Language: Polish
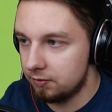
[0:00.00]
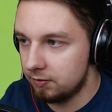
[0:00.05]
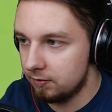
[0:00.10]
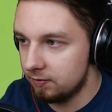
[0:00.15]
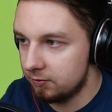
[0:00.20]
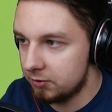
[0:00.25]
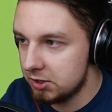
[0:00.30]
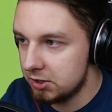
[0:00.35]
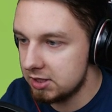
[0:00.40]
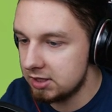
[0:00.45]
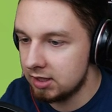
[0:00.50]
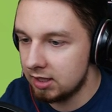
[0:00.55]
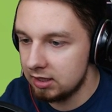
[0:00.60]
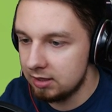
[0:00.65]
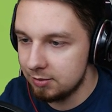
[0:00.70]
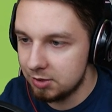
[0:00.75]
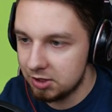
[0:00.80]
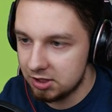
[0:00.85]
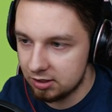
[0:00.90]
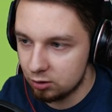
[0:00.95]
wszyscy na
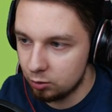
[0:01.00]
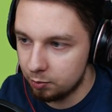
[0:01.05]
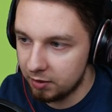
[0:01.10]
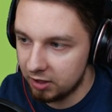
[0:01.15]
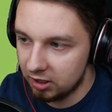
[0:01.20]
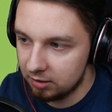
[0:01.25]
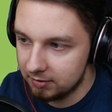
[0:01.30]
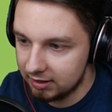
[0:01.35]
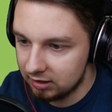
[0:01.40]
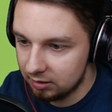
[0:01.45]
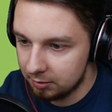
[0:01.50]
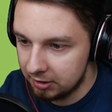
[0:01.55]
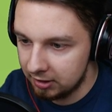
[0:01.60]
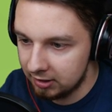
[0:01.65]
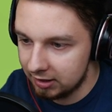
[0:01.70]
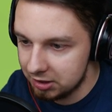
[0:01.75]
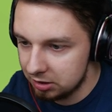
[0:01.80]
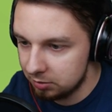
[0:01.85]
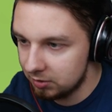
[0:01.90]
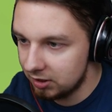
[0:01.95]
nim się skupiają tak naprawdę
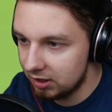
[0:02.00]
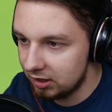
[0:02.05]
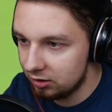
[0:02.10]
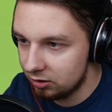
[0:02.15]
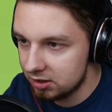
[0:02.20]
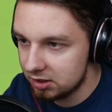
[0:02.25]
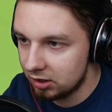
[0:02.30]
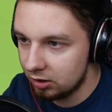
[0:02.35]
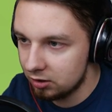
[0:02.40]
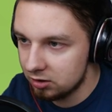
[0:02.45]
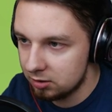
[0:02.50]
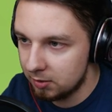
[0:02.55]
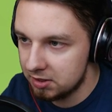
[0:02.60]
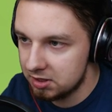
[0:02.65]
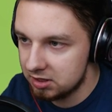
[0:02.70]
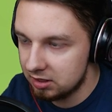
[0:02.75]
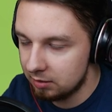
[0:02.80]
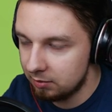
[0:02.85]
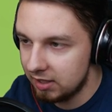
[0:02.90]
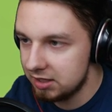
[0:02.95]
na ziemne jednostki, on sobie
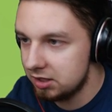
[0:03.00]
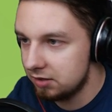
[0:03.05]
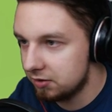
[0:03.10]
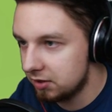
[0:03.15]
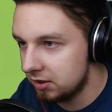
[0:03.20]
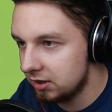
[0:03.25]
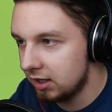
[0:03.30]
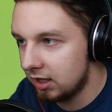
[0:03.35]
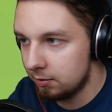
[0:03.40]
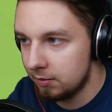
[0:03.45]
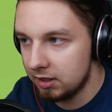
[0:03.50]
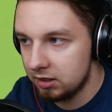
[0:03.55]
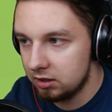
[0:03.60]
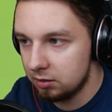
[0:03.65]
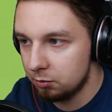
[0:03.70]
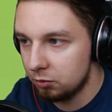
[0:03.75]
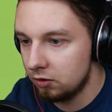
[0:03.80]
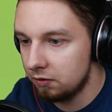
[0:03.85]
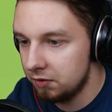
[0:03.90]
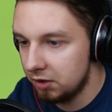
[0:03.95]
gdzieś tam leci, wtedy armaty
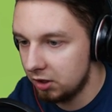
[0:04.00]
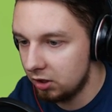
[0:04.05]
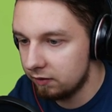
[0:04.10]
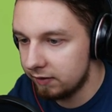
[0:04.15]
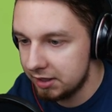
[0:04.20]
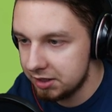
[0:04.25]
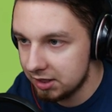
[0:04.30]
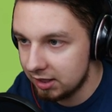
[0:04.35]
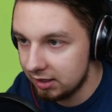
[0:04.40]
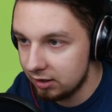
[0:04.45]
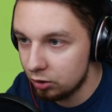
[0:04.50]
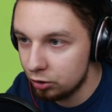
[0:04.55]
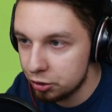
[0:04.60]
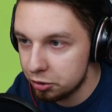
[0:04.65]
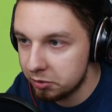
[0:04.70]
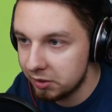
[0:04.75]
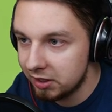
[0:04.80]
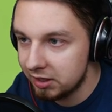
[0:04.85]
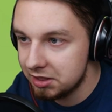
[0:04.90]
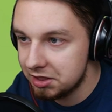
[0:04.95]
mogą w niego walić, ale on
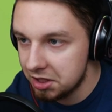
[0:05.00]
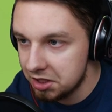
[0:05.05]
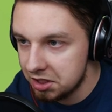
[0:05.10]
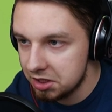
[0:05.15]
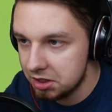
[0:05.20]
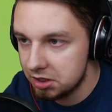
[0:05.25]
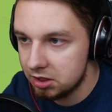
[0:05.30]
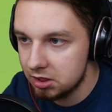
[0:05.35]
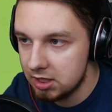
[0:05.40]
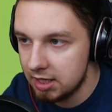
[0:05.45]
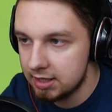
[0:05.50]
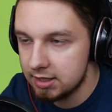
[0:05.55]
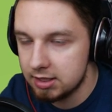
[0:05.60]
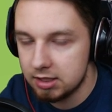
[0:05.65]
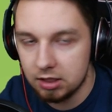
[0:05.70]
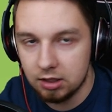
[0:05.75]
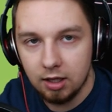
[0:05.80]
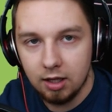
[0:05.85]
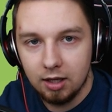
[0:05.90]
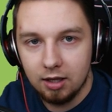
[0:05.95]
kosztuje 10
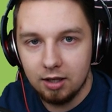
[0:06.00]
tysięcy.